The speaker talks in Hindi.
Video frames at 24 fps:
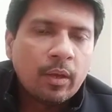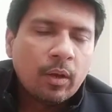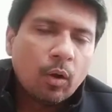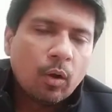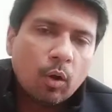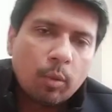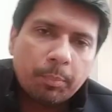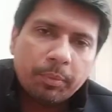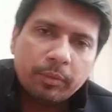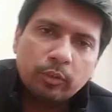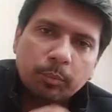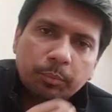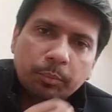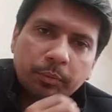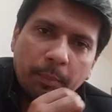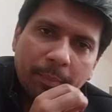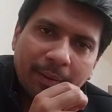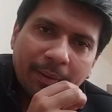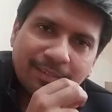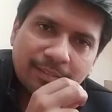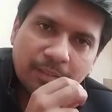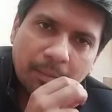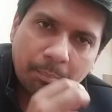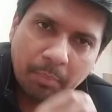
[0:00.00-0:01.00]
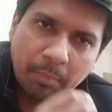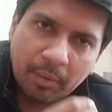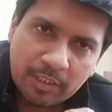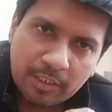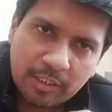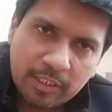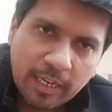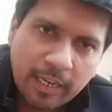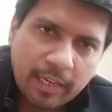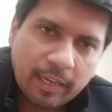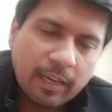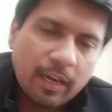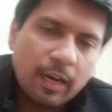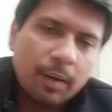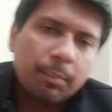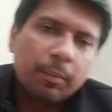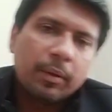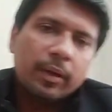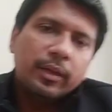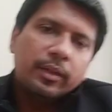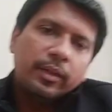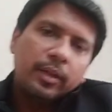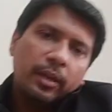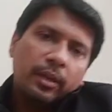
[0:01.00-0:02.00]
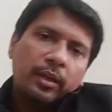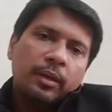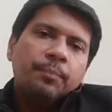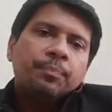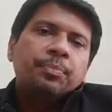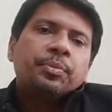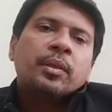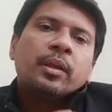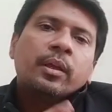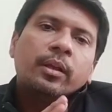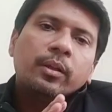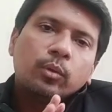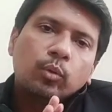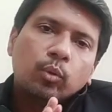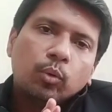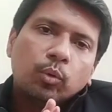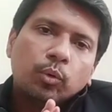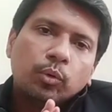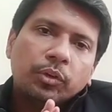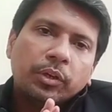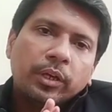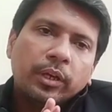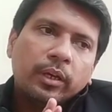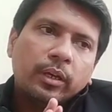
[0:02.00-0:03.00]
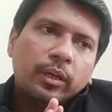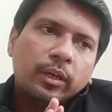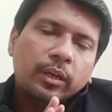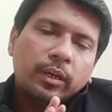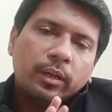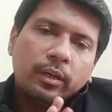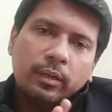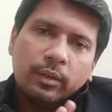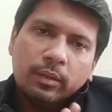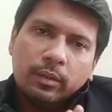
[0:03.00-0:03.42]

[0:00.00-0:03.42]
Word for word: और फिर जब ये पैसे बच जाएंगे आपके यही तो ये